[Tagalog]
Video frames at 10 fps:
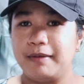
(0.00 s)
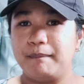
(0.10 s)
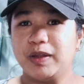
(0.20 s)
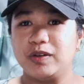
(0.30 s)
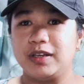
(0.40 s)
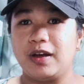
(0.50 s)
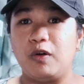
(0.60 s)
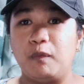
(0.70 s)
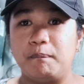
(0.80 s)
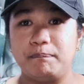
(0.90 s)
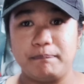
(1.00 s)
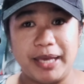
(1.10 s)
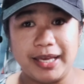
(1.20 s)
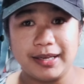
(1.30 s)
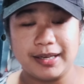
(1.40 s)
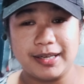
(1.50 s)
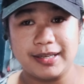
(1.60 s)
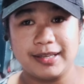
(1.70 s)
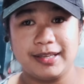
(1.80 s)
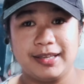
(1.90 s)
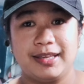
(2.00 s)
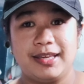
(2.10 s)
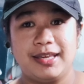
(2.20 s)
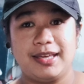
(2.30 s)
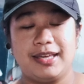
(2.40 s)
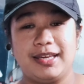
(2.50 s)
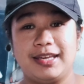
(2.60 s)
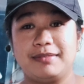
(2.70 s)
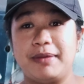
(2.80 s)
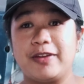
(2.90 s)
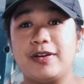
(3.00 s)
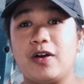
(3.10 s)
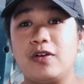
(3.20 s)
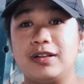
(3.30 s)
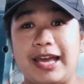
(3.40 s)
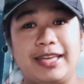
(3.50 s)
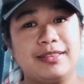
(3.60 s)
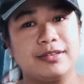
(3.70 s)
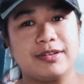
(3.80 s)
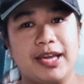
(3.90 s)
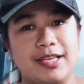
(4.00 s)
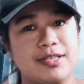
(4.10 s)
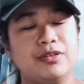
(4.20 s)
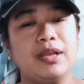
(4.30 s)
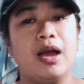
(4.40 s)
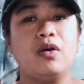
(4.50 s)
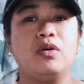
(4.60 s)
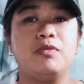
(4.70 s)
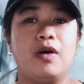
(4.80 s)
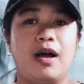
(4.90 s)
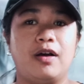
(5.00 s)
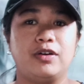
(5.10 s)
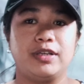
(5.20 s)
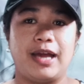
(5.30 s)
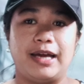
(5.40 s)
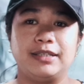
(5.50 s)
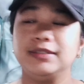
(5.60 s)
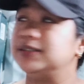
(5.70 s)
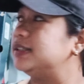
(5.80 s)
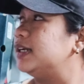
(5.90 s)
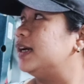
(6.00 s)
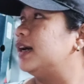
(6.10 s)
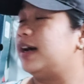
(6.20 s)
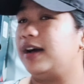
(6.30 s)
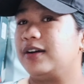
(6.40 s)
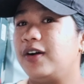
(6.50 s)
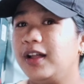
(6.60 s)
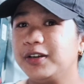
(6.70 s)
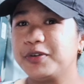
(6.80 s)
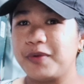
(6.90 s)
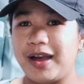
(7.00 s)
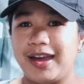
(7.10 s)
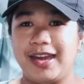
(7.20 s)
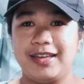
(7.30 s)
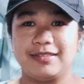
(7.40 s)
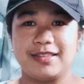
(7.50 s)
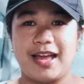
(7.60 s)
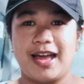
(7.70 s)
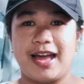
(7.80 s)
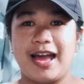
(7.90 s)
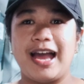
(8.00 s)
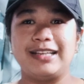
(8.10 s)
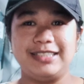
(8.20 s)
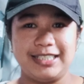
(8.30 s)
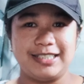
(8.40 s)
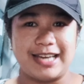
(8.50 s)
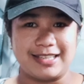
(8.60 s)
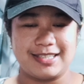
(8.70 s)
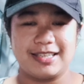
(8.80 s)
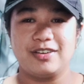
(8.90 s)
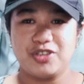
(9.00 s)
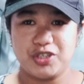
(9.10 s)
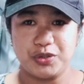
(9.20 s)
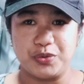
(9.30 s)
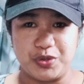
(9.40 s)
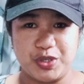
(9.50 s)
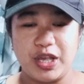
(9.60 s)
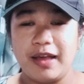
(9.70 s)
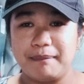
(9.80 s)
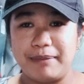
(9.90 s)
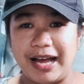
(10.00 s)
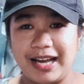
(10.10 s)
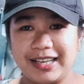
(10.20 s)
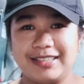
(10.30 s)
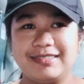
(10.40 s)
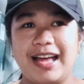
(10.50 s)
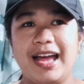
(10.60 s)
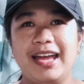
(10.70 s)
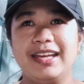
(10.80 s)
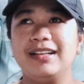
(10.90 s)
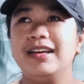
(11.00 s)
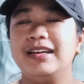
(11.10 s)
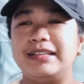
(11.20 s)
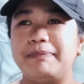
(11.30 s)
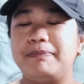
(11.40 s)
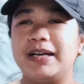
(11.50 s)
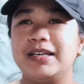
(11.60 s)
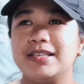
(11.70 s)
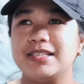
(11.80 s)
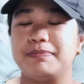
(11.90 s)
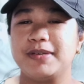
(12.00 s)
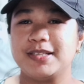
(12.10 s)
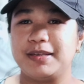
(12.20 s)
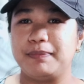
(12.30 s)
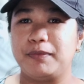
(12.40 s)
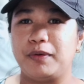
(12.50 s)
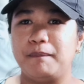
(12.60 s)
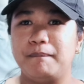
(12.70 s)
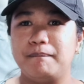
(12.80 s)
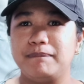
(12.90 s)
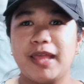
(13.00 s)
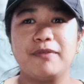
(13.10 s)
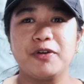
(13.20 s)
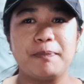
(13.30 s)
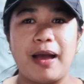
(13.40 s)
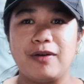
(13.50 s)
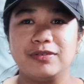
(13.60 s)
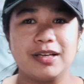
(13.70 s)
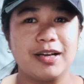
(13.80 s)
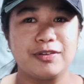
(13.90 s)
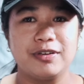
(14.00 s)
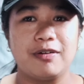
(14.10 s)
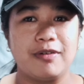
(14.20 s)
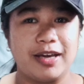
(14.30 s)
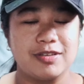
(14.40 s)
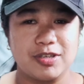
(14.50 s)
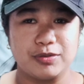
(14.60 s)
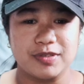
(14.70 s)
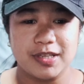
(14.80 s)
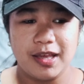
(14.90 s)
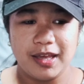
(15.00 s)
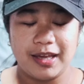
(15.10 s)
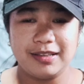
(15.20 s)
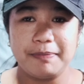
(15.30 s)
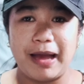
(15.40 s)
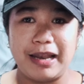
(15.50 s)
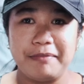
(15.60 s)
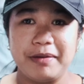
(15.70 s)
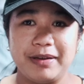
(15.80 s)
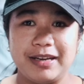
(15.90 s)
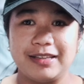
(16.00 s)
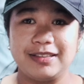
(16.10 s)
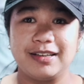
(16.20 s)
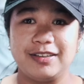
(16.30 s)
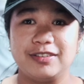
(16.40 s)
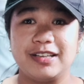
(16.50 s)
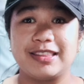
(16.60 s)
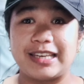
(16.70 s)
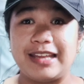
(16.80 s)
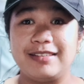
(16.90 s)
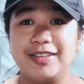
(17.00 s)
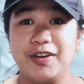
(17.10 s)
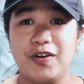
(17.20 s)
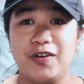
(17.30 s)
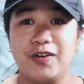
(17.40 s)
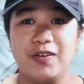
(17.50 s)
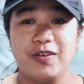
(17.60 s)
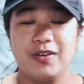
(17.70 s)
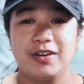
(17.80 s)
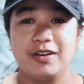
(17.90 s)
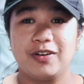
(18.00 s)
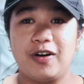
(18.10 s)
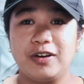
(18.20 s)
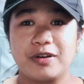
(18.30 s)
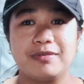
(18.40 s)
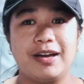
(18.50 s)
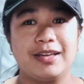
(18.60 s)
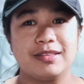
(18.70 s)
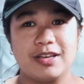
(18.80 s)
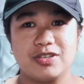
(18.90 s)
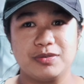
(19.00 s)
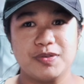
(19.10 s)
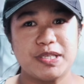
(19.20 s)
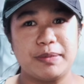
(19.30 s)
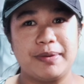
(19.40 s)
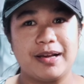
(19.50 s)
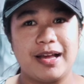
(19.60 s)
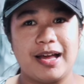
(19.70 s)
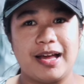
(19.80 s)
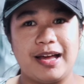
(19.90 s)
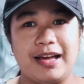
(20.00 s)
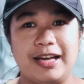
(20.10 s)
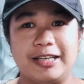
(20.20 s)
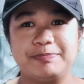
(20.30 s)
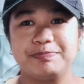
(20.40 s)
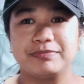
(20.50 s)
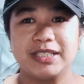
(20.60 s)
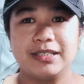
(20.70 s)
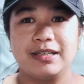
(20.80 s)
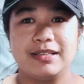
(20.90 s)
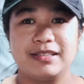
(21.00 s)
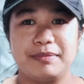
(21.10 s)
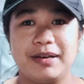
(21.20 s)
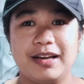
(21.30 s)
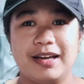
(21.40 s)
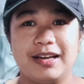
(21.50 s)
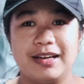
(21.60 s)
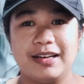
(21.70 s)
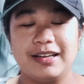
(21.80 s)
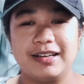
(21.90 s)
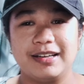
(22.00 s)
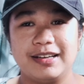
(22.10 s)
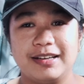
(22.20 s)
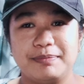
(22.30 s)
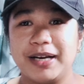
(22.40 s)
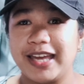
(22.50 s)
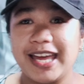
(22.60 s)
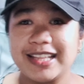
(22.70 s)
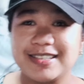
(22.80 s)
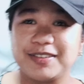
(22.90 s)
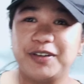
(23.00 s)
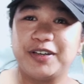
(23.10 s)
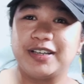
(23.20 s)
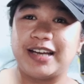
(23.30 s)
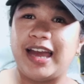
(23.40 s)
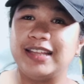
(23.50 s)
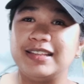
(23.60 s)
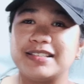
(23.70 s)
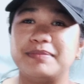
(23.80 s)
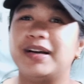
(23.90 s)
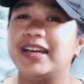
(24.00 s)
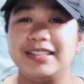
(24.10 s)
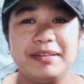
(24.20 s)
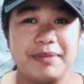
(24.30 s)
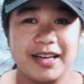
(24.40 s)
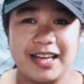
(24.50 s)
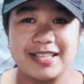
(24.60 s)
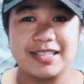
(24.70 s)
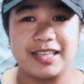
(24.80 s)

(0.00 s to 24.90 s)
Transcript: Meron din akong pink. And meron akong light gray. So, now, kumuha ko ng uh, color white na Adidas shoes. Bakit? Dahil napag-isip-isip ko, never pa akong nagkaroon ng white shoes. And di ba alam naman natin ngayon na trend yung color white na shoes sa mga sa mga bagets or kahit na sa mga hindi bagets,